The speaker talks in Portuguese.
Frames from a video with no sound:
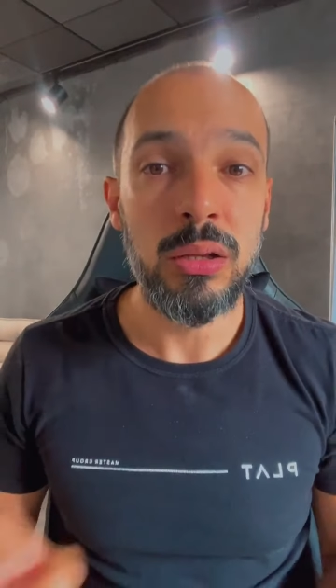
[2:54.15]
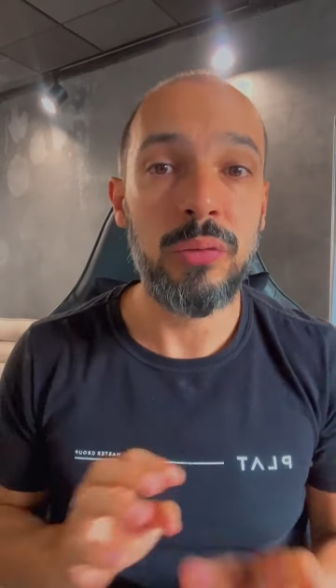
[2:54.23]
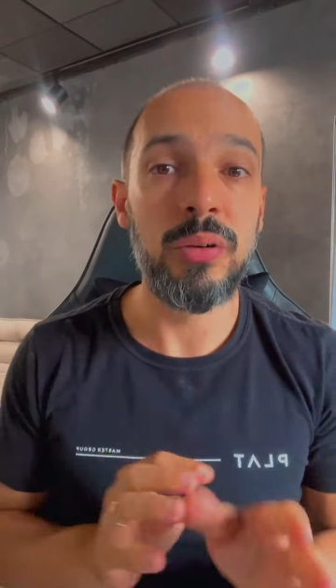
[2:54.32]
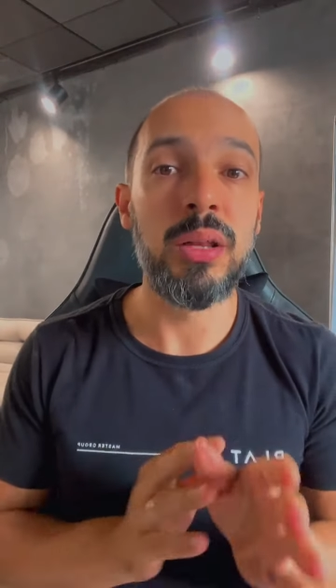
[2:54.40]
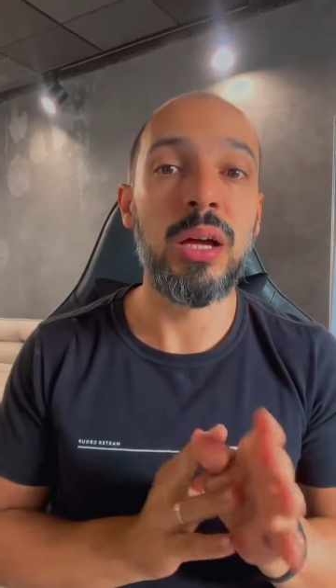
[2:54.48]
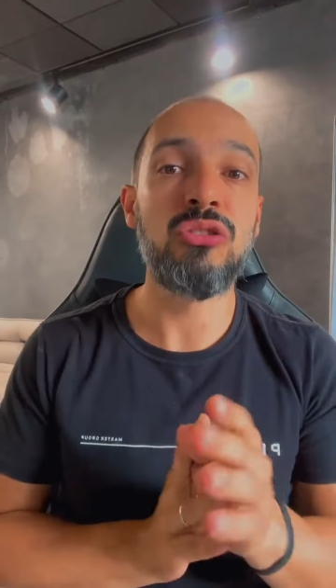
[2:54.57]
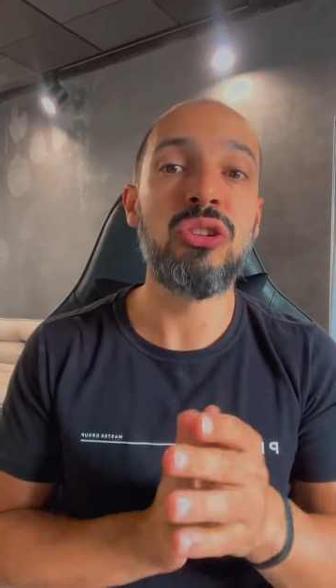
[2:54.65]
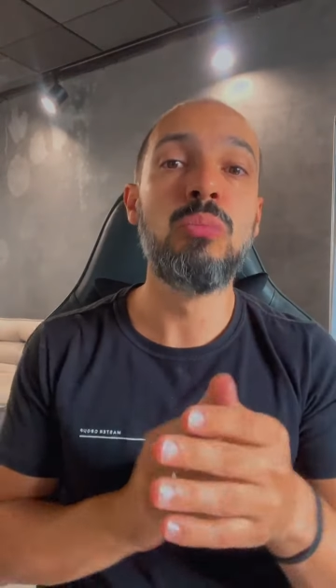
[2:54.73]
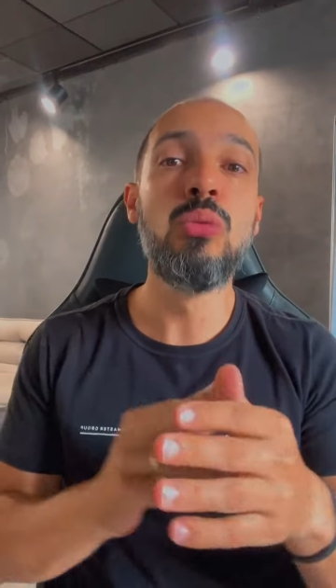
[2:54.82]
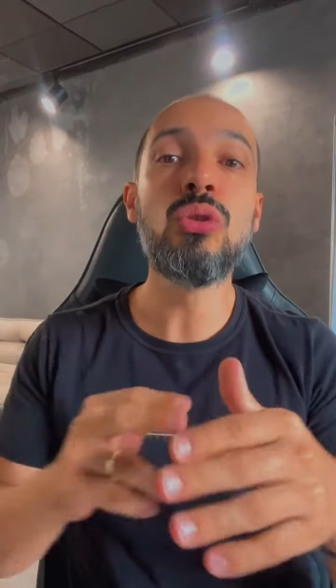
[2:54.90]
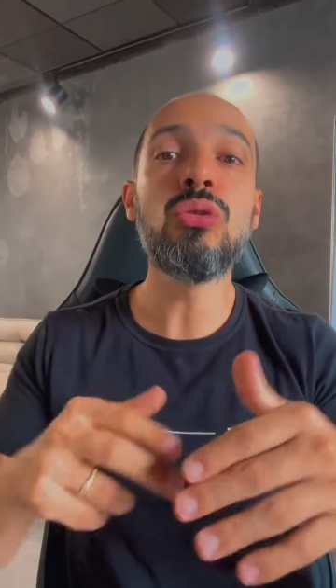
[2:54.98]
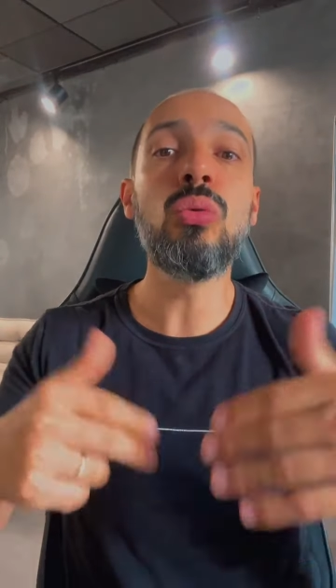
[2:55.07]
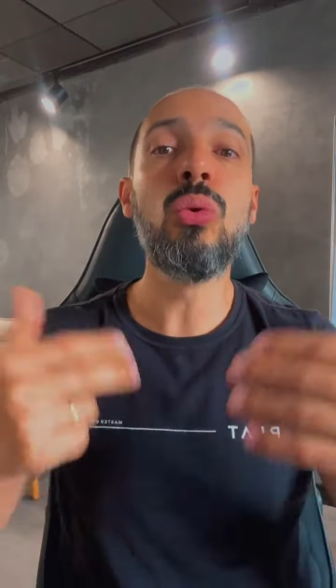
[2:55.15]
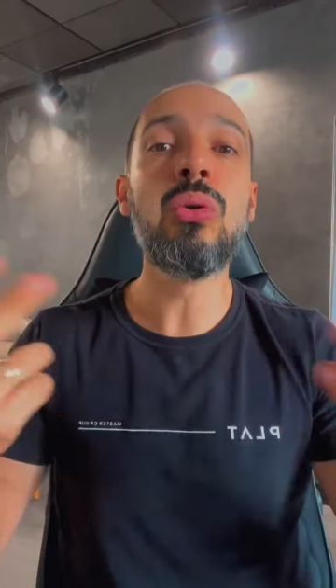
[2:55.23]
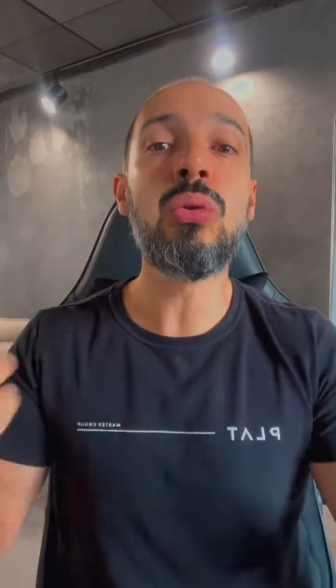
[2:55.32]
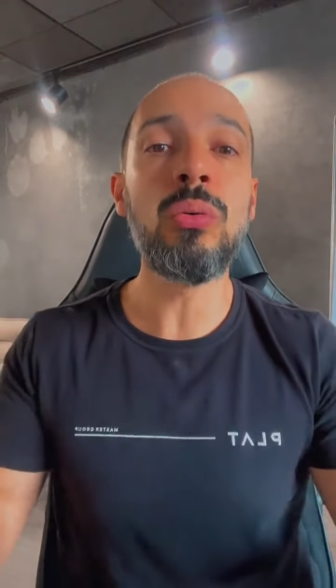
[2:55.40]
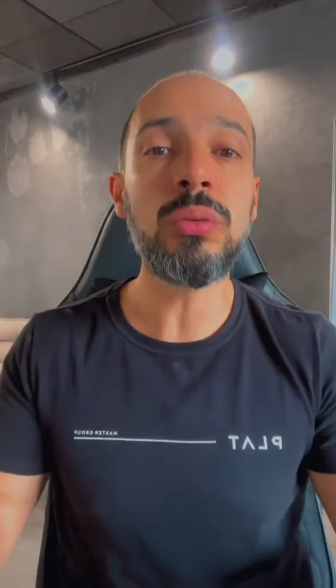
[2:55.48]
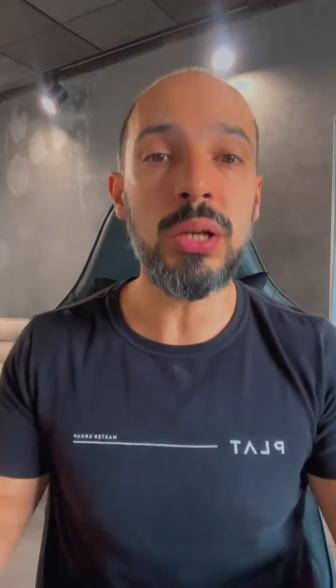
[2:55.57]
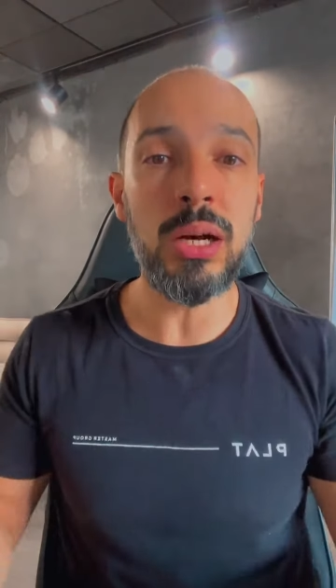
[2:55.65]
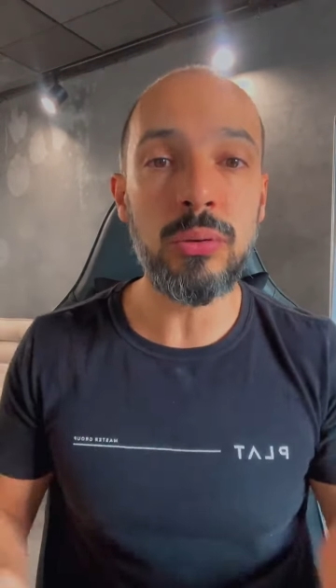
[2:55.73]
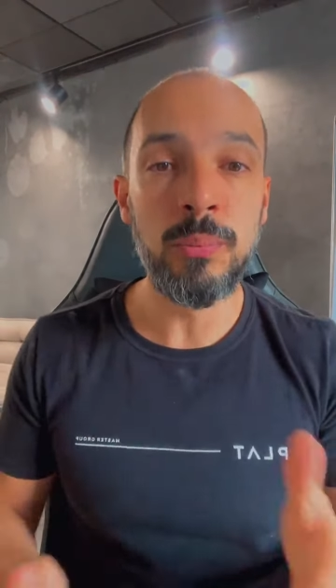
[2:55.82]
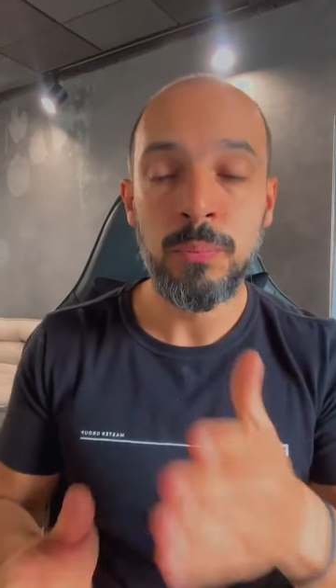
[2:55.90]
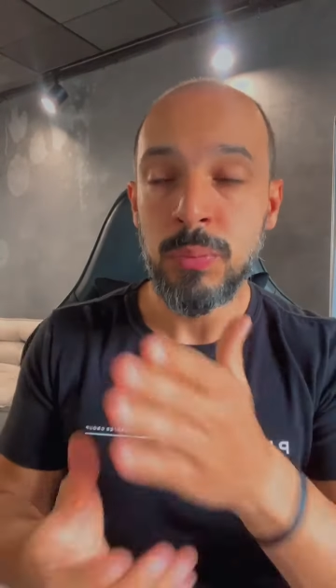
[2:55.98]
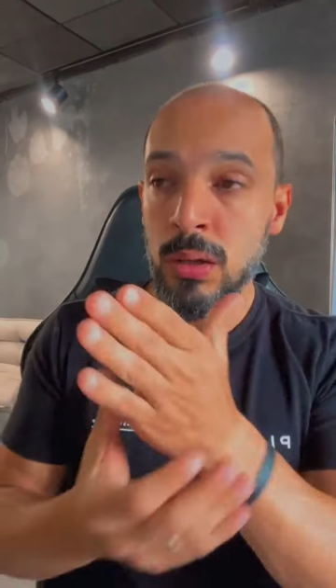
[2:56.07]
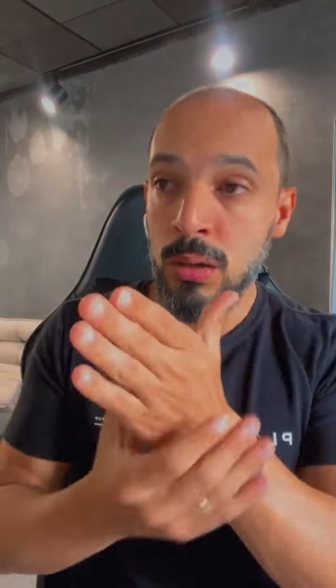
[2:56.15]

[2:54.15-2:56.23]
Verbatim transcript: Na verdade, é muito o contrário.